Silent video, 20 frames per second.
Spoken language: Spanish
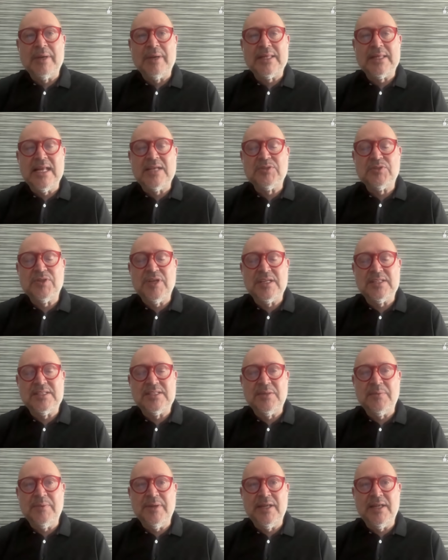de parte de la
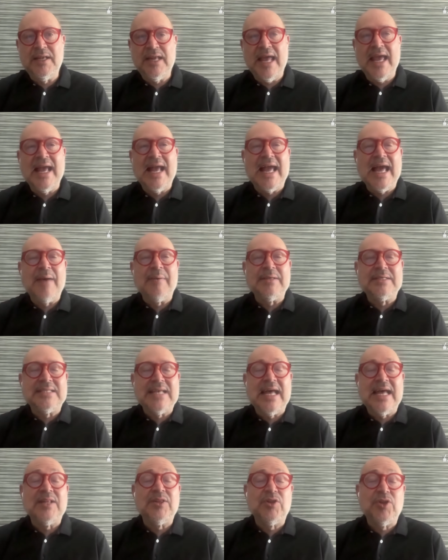sociedad civil,
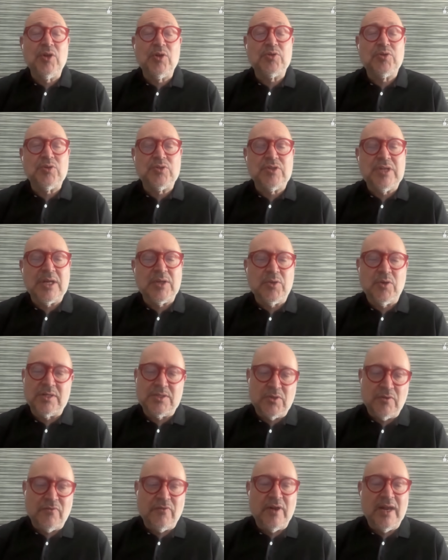encabezada, entre otros actores,